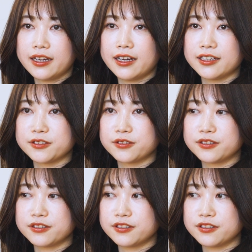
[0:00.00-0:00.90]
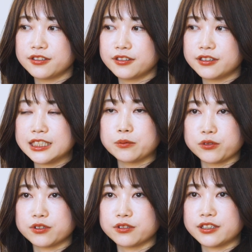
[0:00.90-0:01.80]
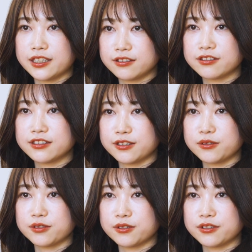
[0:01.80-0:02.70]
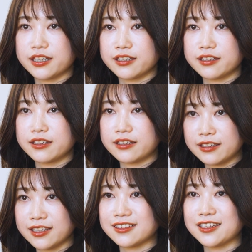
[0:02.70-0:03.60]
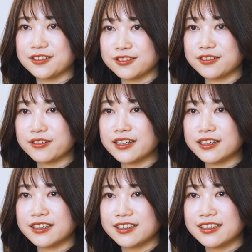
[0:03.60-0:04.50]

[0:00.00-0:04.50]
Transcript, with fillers: あのチームを作っていくっていうことをややっていくのが